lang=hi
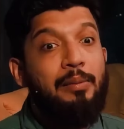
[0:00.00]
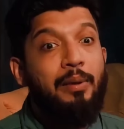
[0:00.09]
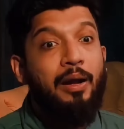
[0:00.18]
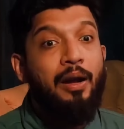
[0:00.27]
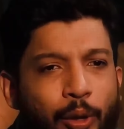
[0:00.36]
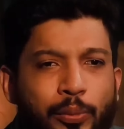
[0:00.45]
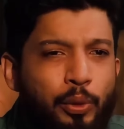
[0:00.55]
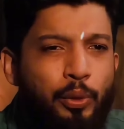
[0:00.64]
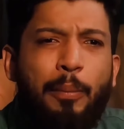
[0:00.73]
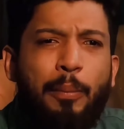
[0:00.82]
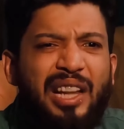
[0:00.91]
हार नहीं माना बहुत
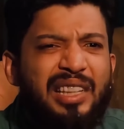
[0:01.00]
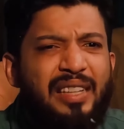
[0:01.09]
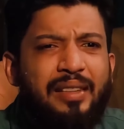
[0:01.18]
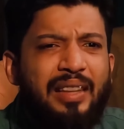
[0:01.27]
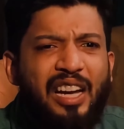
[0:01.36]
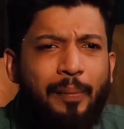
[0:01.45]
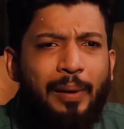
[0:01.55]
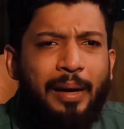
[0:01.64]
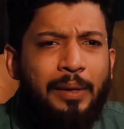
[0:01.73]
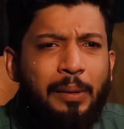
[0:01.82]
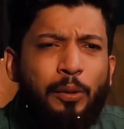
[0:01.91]
बुरा बुरा दिन देखा
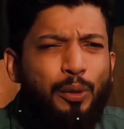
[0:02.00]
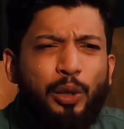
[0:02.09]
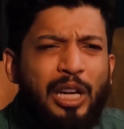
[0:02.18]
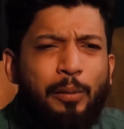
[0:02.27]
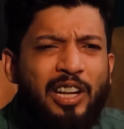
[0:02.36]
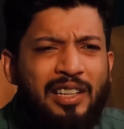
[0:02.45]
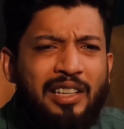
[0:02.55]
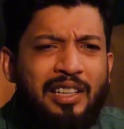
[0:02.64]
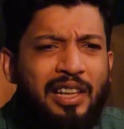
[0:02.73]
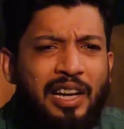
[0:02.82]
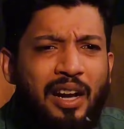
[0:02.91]
भाई मैंने बहुत बुरे बुरे
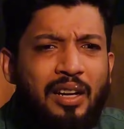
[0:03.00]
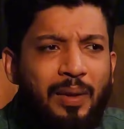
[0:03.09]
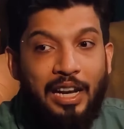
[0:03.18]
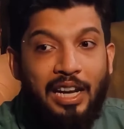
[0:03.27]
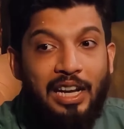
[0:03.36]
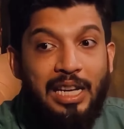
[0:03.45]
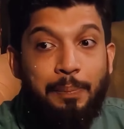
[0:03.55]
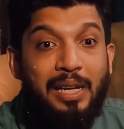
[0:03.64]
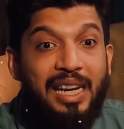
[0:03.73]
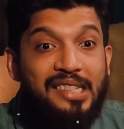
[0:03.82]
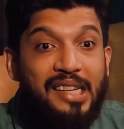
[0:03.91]
दिन देखा मैंने
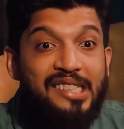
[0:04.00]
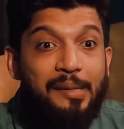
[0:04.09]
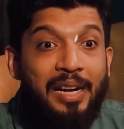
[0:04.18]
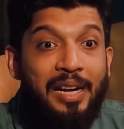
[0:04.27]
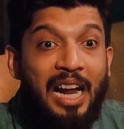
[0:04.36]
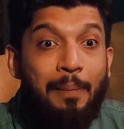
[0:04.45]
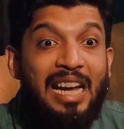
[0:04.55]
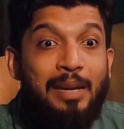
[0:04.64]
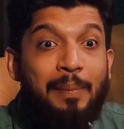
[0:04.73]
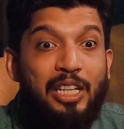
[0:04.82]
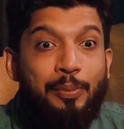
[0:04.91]
ईपी e कैसे कैसे बनाया
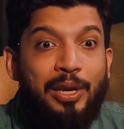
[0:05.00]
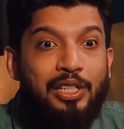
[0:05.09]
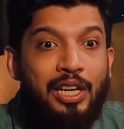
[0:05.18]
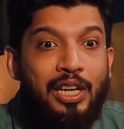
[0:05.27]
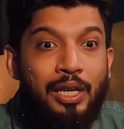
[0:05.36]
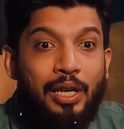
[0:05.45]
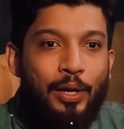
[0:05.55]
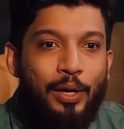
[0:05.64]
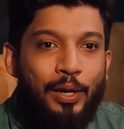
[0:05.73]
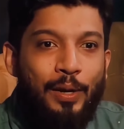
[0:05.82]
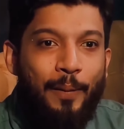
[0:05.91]
बाइक बेच बेच के
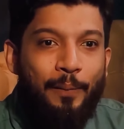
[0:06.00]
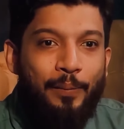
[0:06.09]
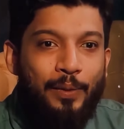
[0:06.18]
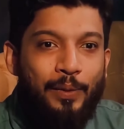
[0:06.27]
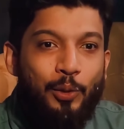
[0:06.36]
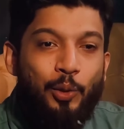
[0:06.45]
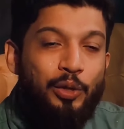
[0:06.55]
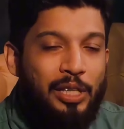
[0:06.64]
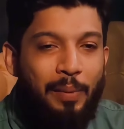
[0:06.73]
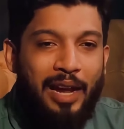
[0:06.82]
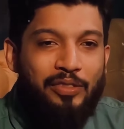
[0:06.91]
कितने बाइक दो
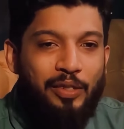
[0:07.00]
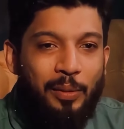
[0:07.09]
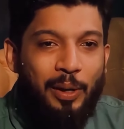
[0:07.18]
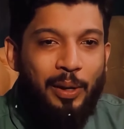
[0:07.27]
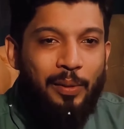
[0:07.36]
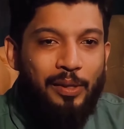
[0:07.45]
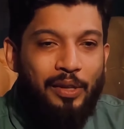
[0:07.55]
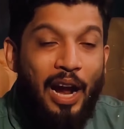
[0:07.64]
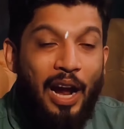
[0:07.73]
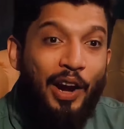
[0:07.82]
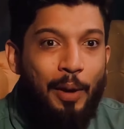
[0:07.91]
तीन बाइक थी मेरे पास
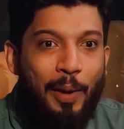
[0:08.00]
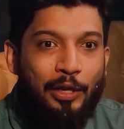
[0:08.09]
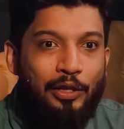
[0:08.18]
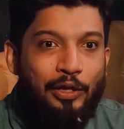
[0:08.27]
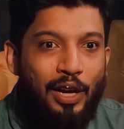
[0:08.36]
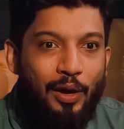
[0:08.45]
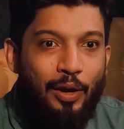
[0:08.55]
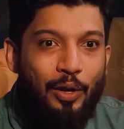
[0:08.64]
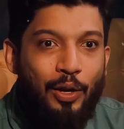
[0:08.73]
हाँ। हार्ड हार्ड बाइक थी